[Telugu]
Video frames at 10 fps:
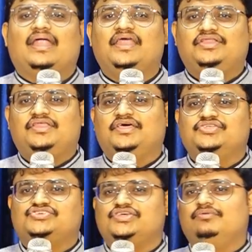నిత్య
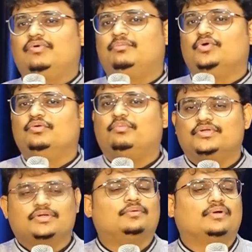జీవమును
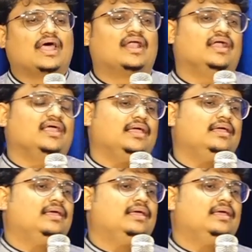పొందుకుంటారని